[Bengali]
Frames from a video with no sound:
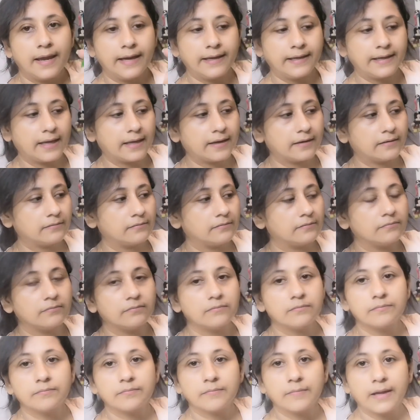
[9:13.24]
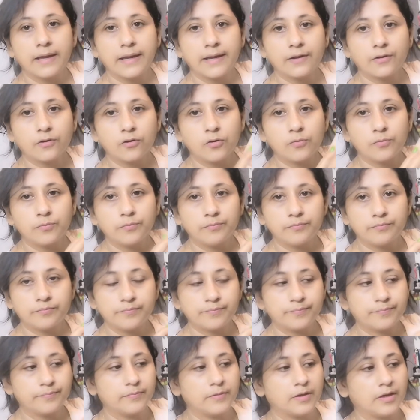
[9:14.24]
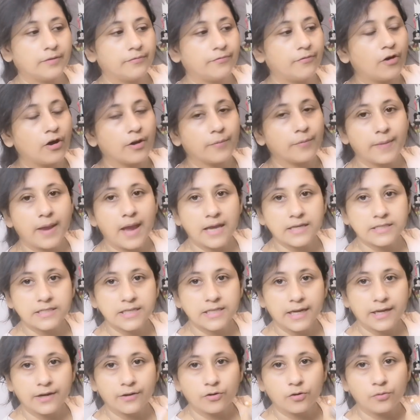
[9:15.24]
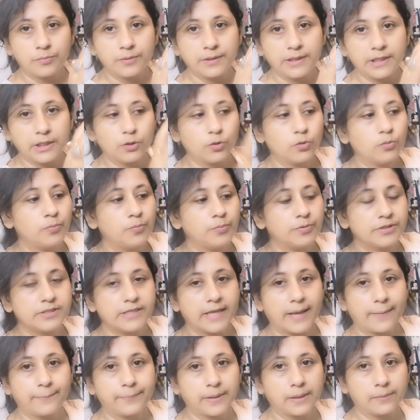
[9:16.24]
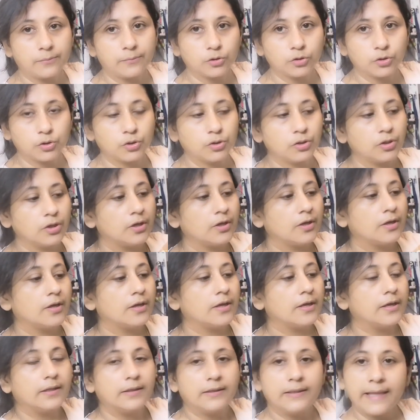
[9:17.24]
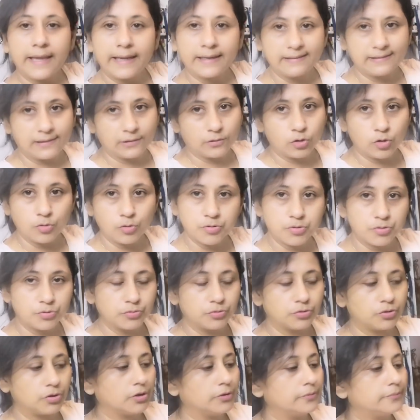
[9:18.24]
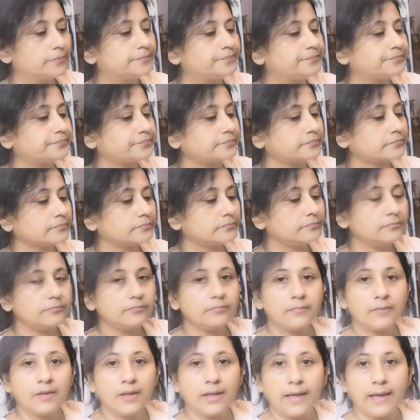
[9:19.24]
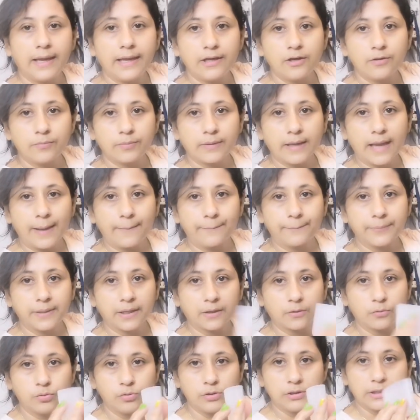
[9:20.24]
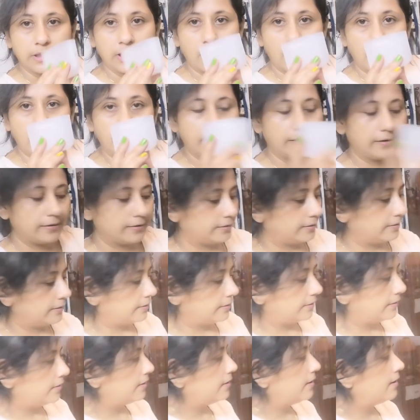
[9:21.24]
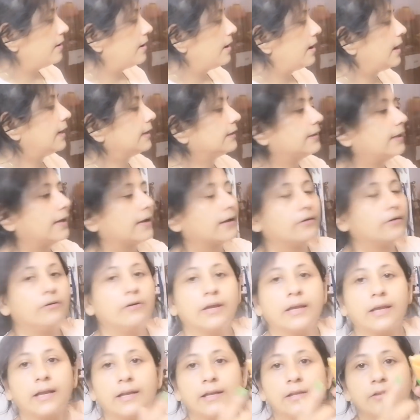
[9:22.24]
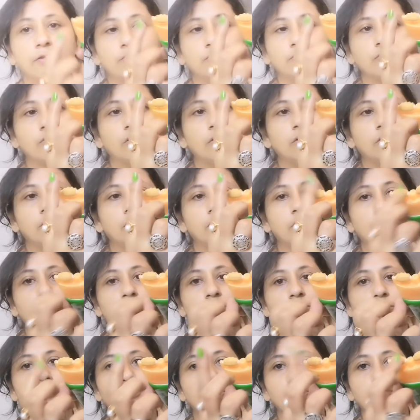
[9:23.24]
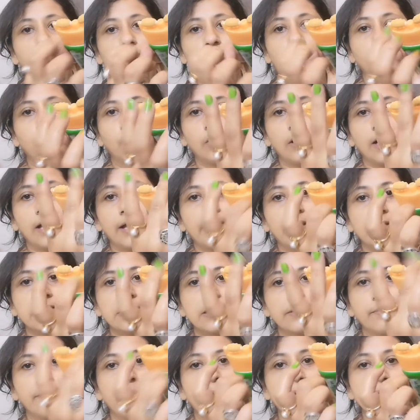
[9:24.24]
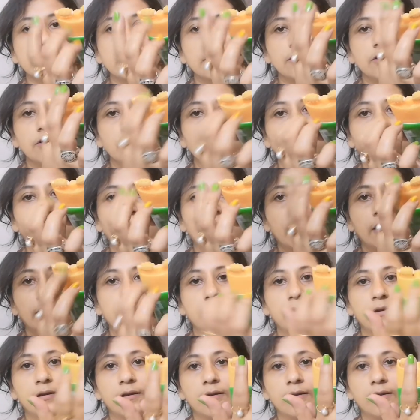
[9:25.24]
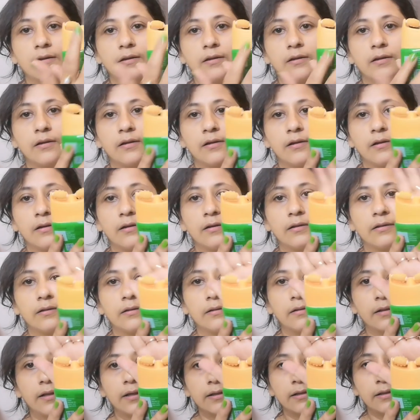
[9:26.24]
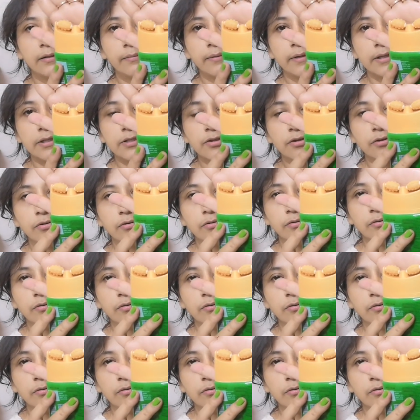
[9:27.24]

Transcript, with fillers: এটার এরকম ফর্মে আসে এরকম টিউব চ্যাপটা মতন দেখতে খুব সুন্দর এইরকম ক্যাপটা খুলতে হয় আর দেখো এখানে দুটো রোলার আছে ম্যাসেজ রোলার দেখতে পেয়েছো